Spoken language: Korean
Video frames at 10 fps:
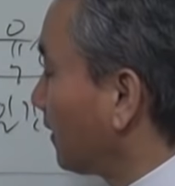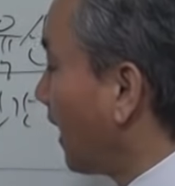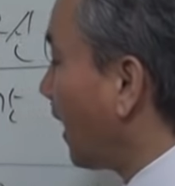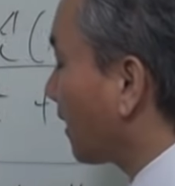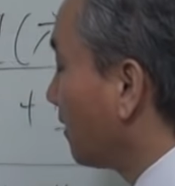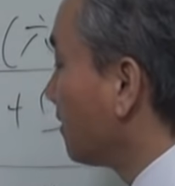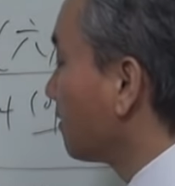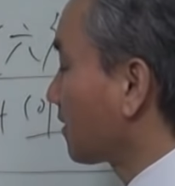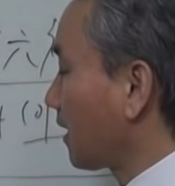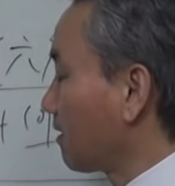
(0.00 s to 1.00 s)
나를
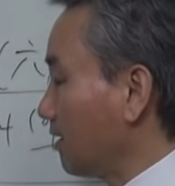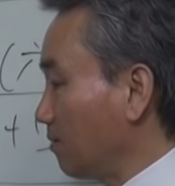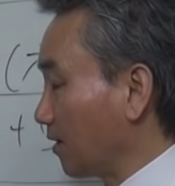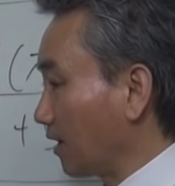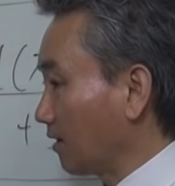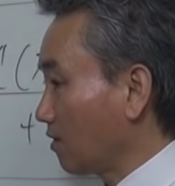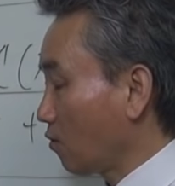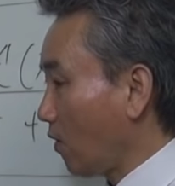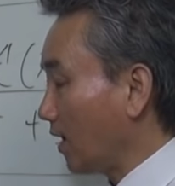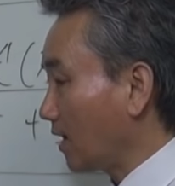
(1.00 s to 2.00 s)
극하는 거, 이번에는
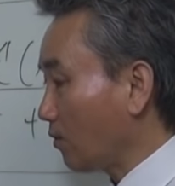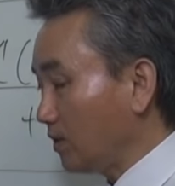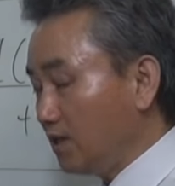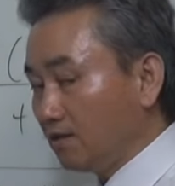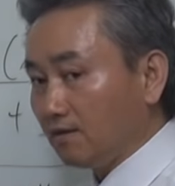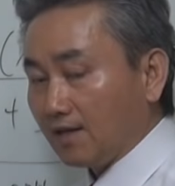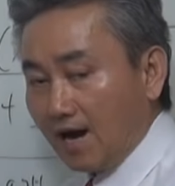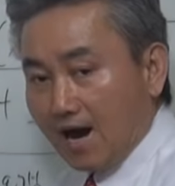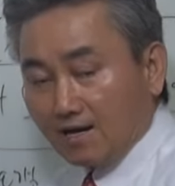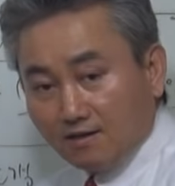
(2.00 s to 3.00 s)
관하고 이는
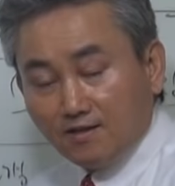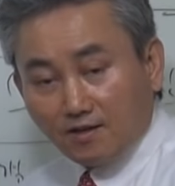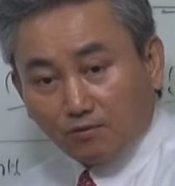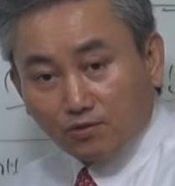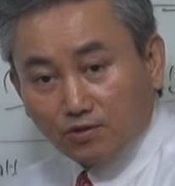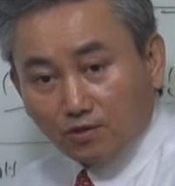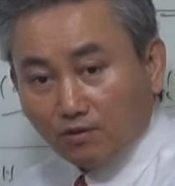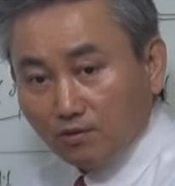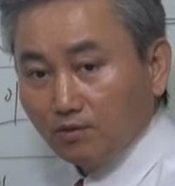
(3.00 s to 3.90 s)
나를 이어, 그렇죠?